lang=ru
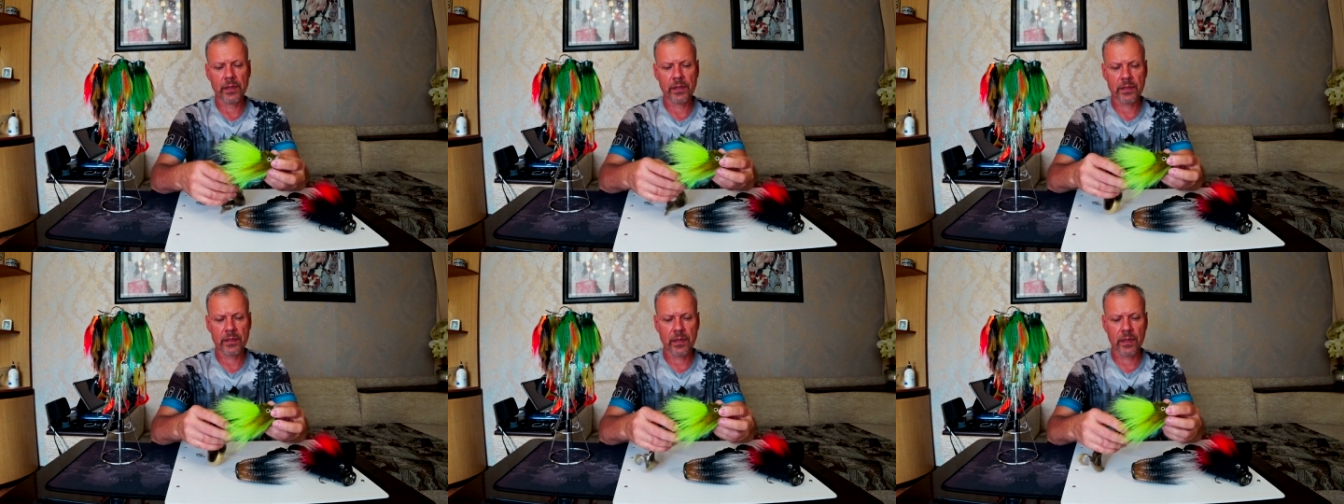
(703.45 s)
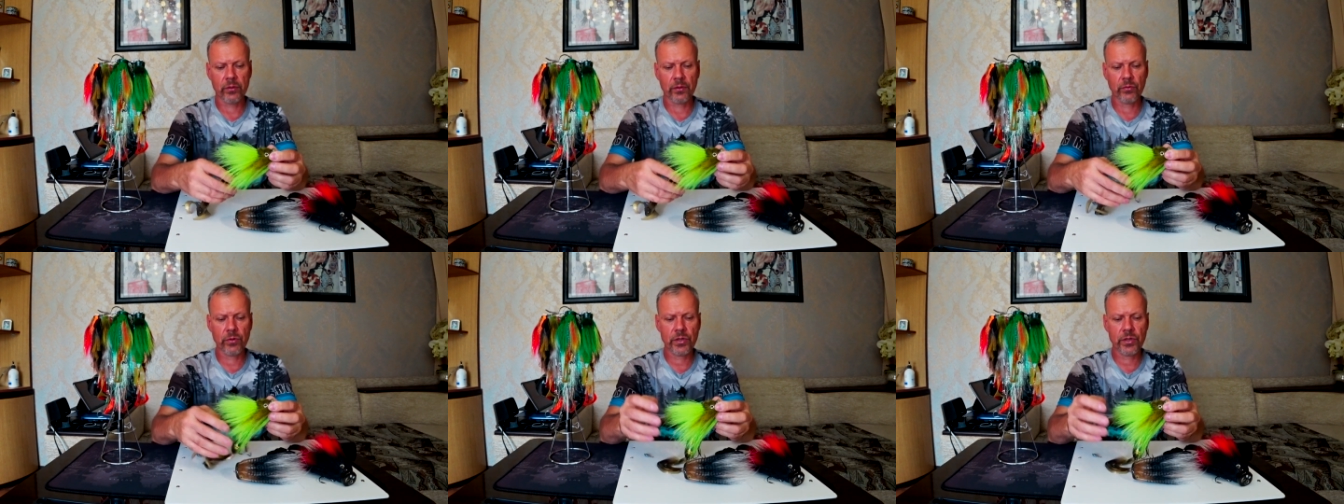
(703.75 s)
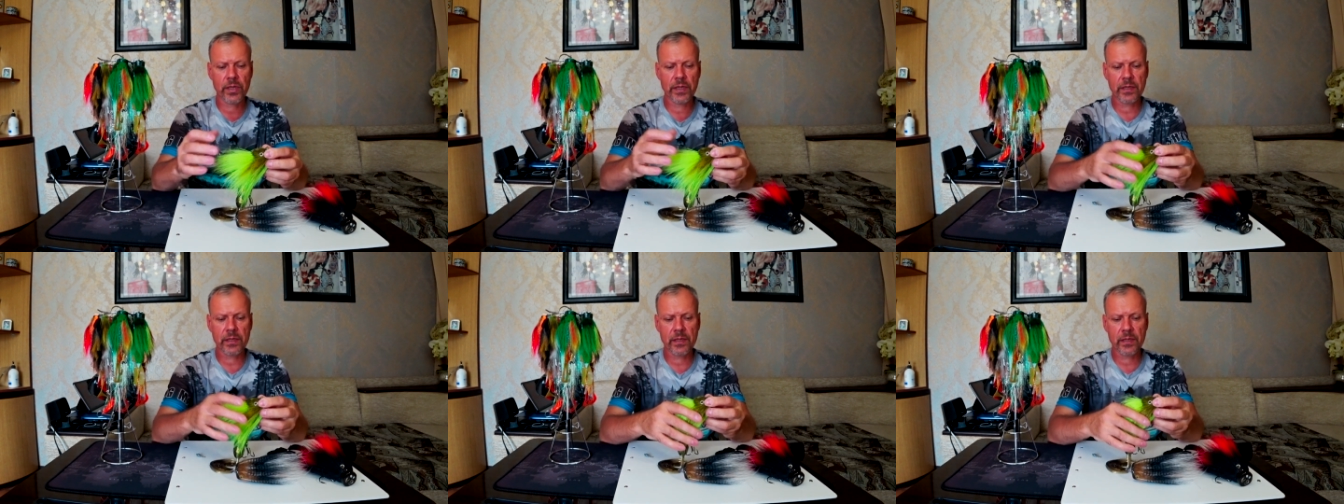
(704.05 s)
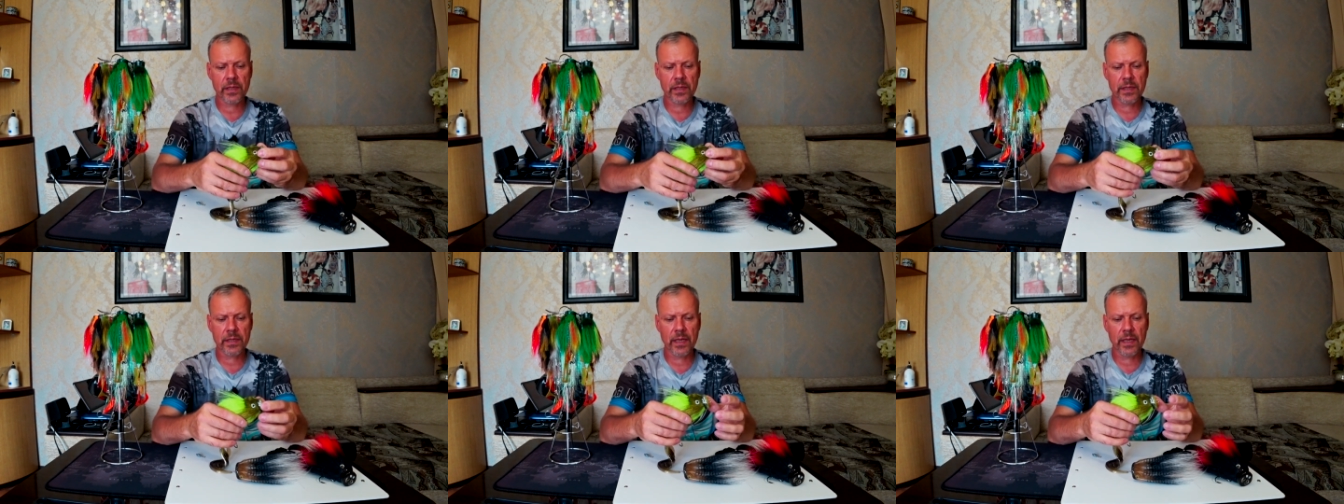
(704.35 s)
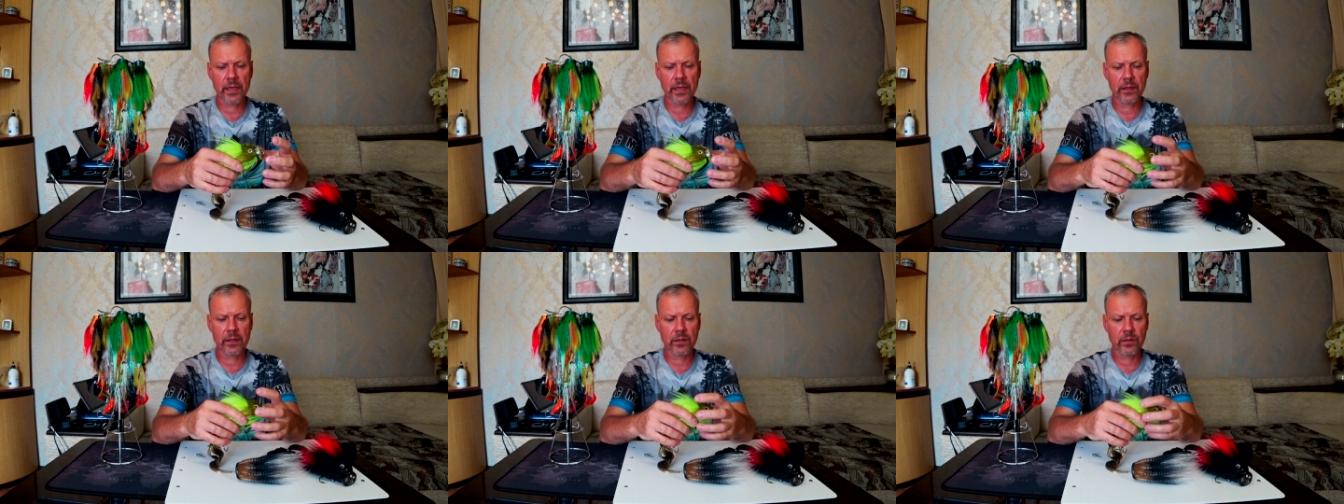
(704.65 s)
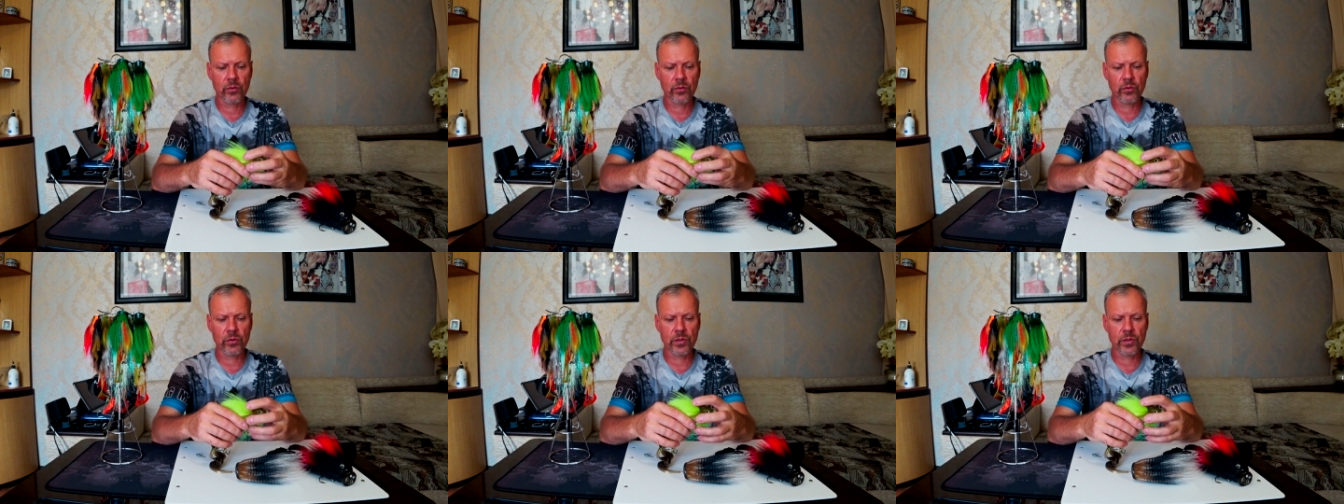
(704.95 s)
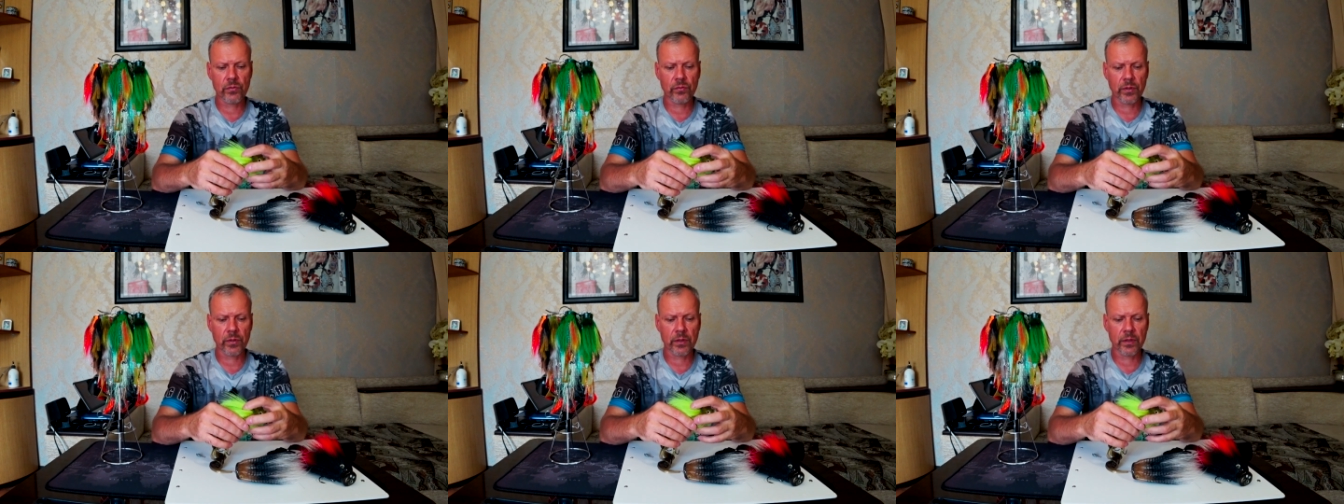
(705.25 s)
с одной части состоит, то
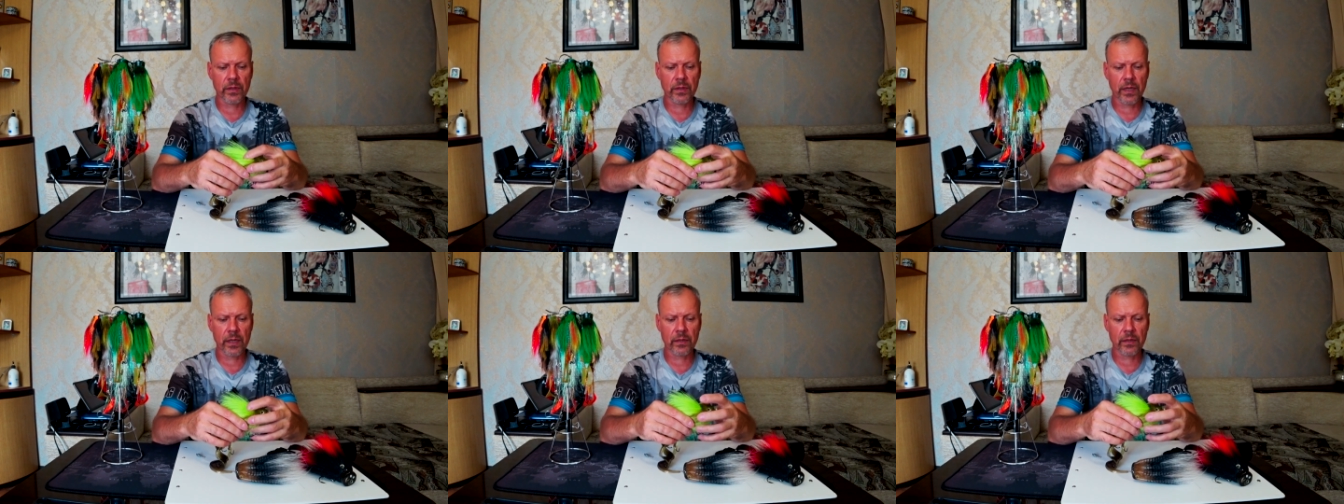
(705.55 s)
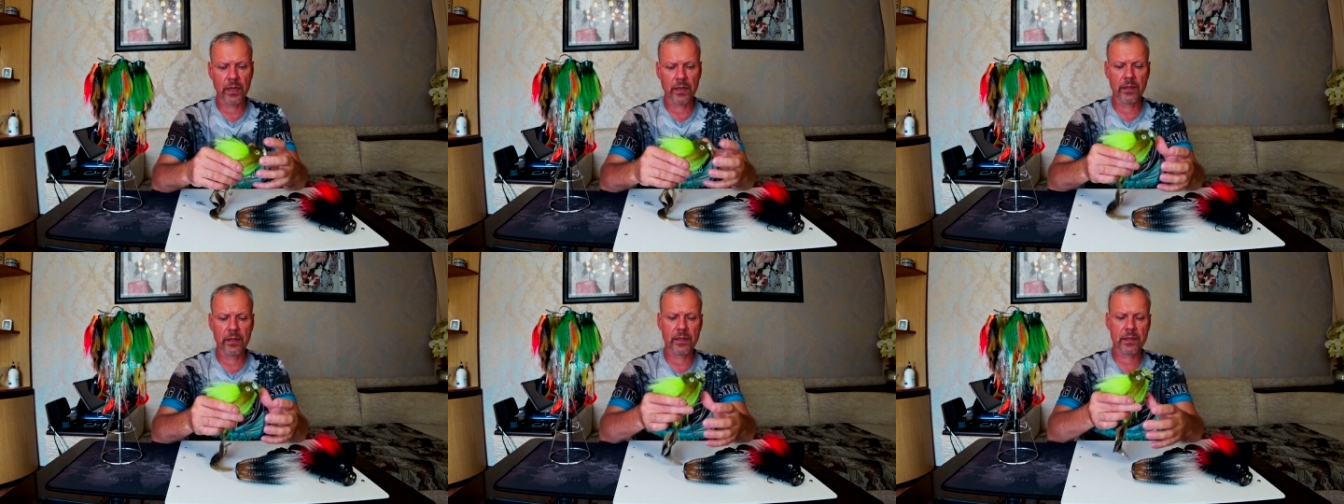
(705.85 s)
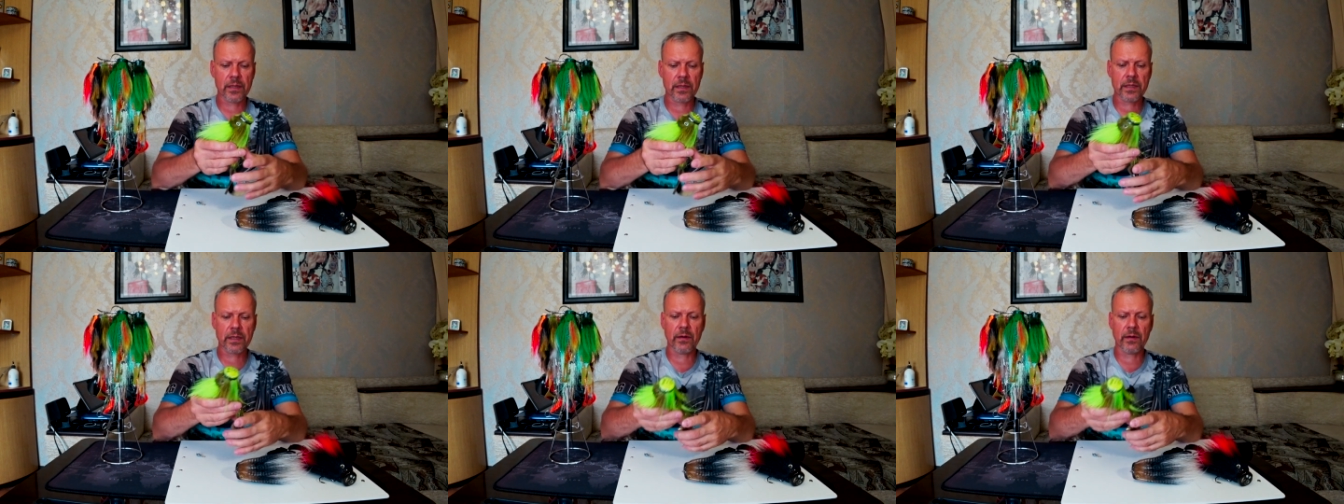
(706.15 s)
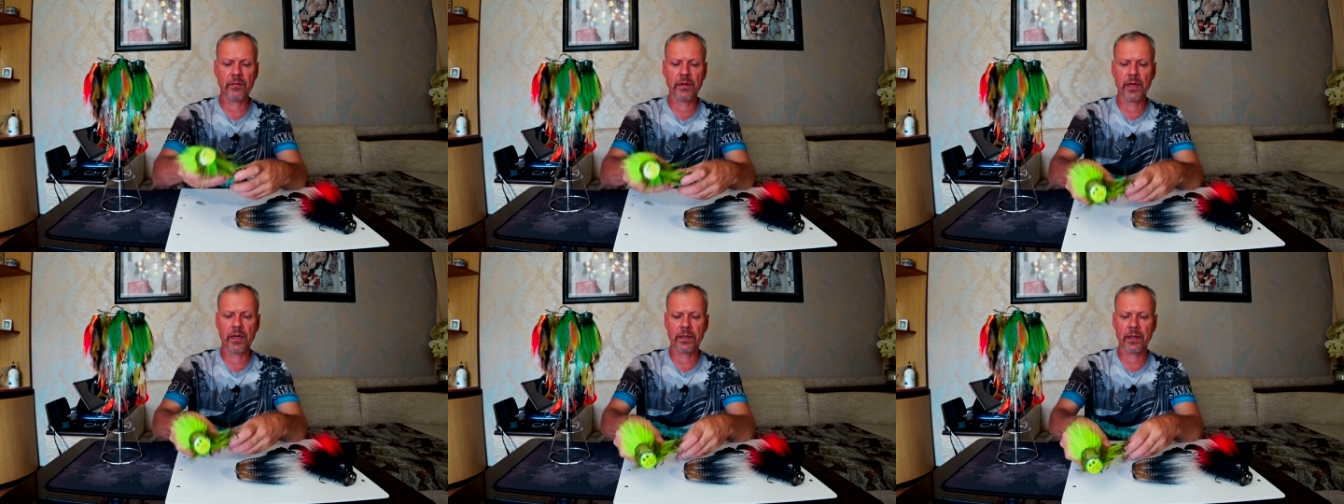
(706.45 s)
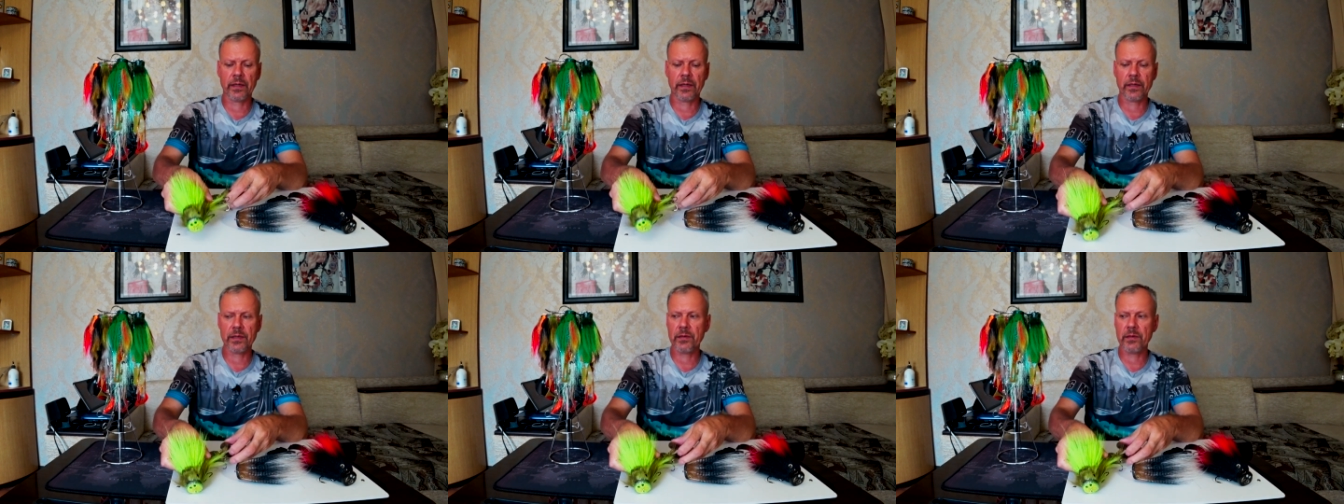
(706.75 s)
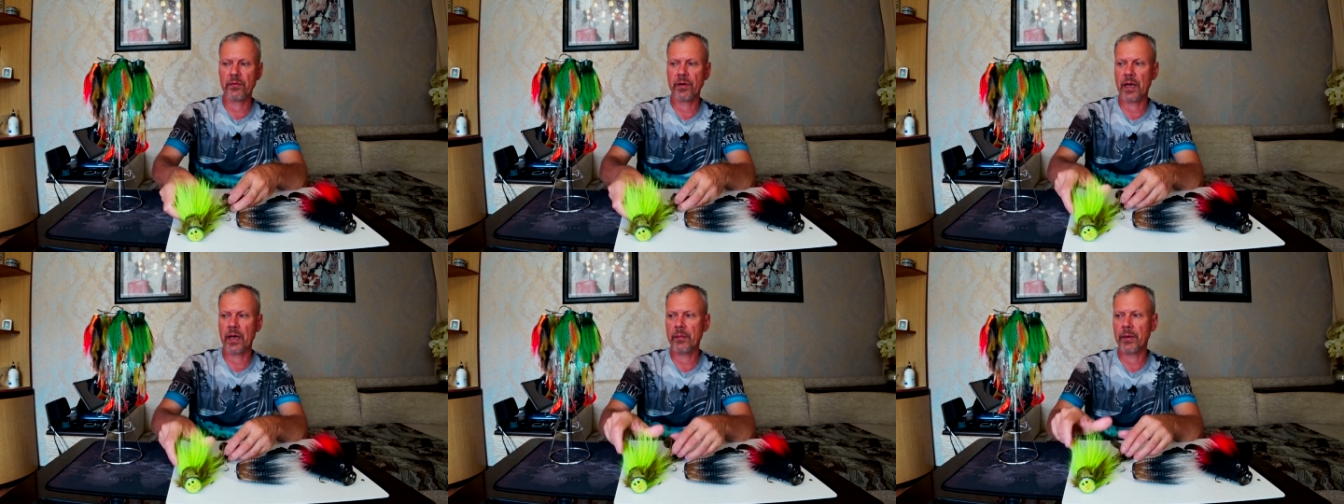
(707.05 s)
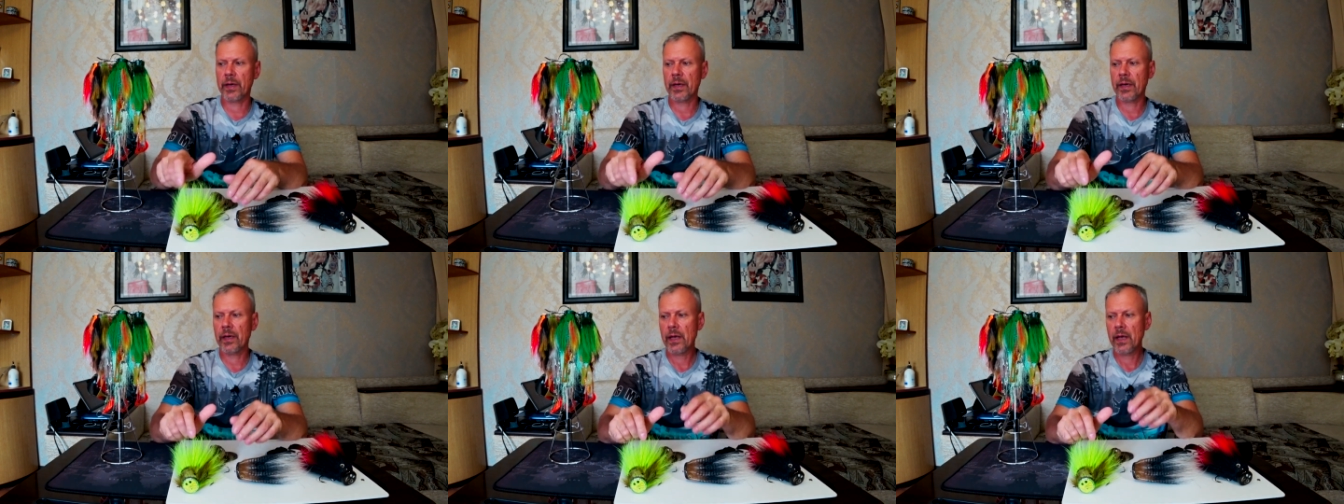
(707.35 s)
есть вот односоставная так
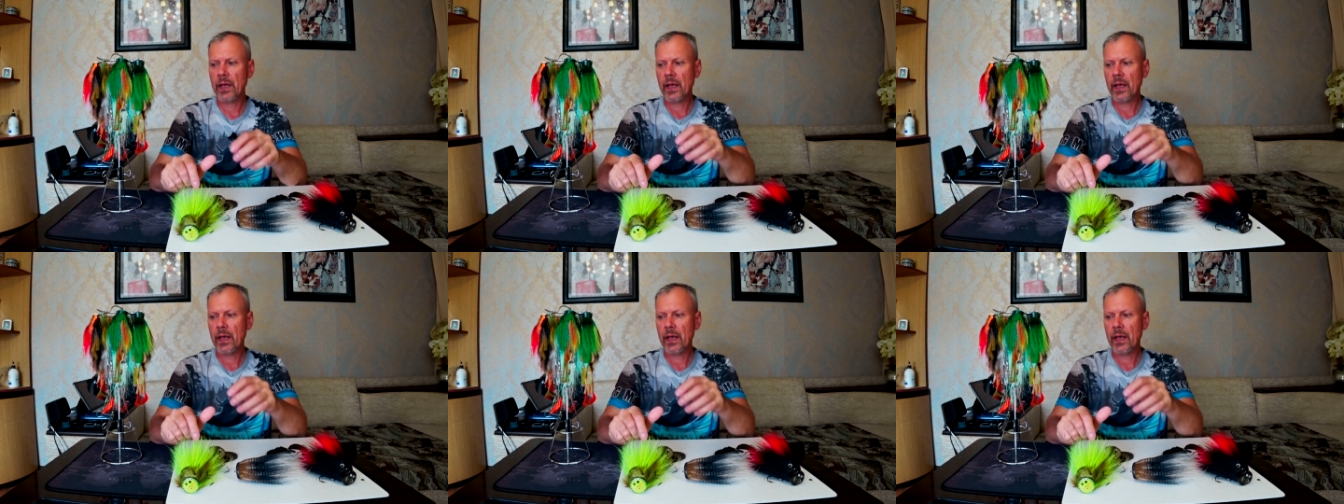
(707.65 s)
называемая.